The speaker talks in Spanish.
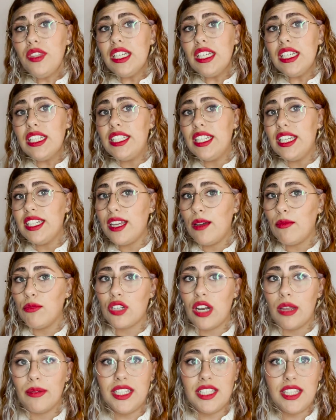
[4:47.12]
Si echamos
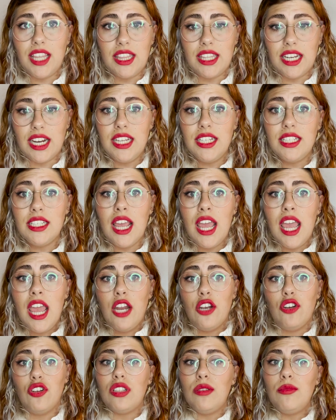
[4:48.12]
la vista atrás,
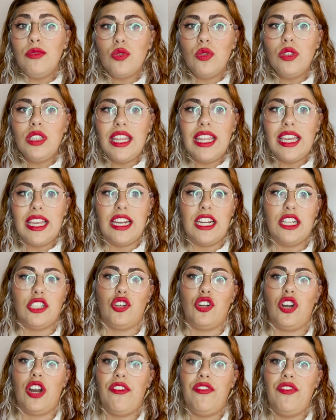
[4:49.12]
nos damos cuenta de que en la
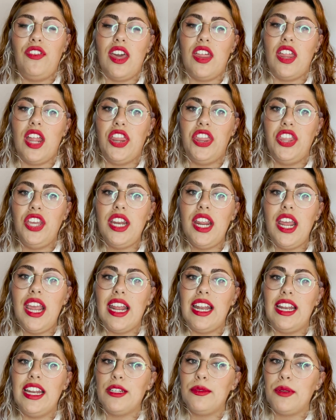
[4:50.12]
historiografía del cine
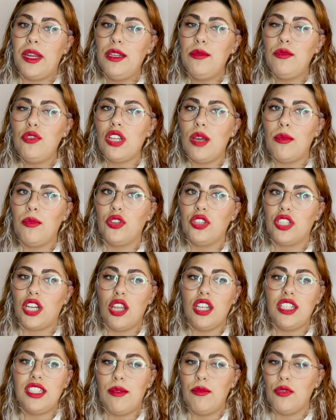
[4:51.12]
el lesbianismo se ha,
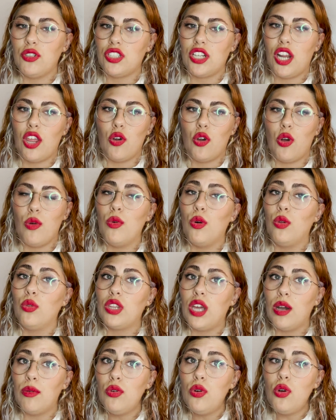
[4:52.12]
se ha, mostrado como un
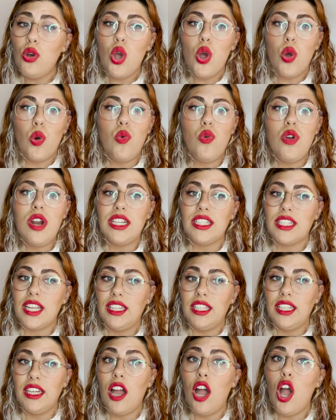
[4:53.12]
tabú, una
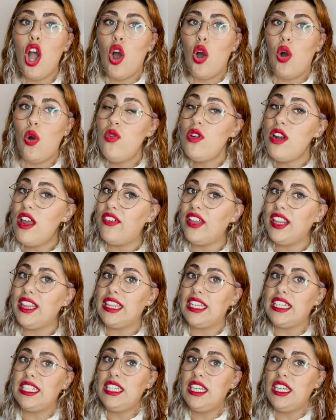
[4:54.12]
sátira o una
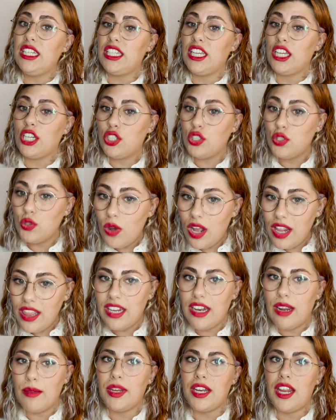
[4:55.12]
fantasía sexual de
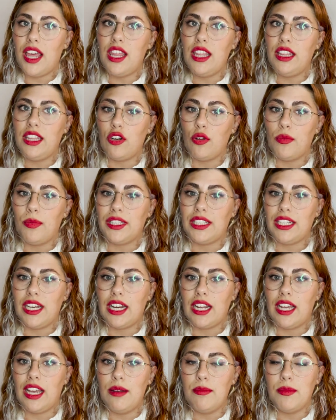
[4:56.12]
la mirada
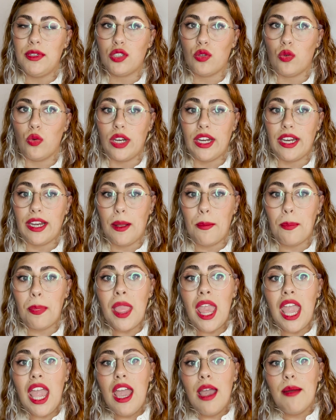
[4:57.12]
heteropatriarcal masculina,
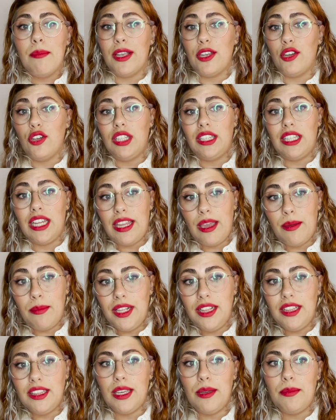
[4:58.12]

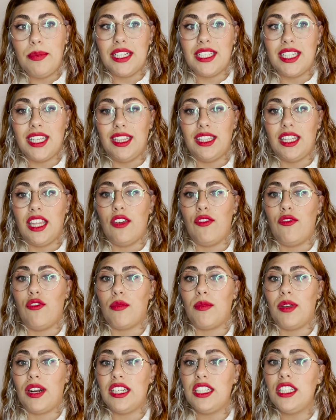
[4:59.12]
mayoritariamente presente de
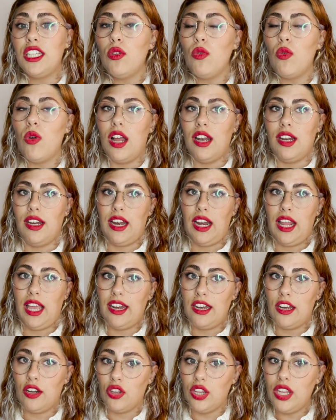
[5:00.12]
forma residual en el
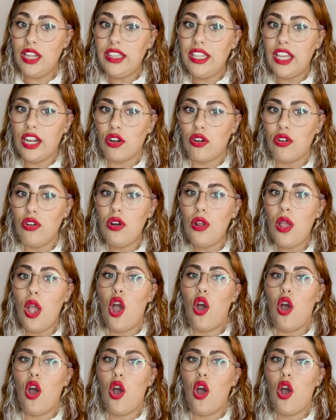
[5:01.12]
género del terror